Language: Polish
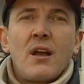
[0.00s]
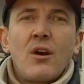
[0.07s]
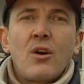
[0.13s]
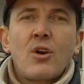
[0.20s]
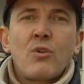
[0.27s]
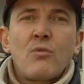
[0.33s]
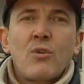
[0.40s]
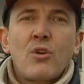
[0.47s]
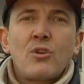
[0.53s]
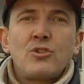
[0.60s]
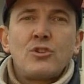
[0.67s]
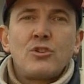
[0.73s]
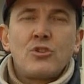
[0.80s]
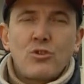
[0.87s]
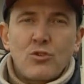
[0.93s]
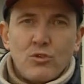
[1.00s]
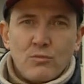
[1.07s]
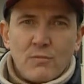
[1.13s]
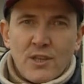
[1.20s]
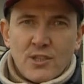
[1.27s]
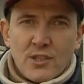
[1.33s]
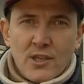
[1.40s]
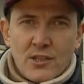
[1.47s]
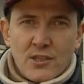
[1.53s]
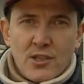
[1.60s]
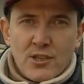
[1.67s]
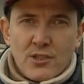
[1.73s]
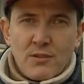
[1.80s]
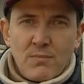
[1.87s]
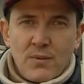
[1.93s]
około godziny
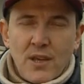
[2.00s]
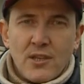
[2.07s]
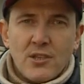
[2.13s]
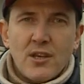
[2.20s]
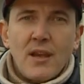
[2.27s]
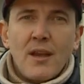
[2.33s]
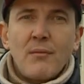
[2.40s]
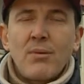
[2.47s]
7.45,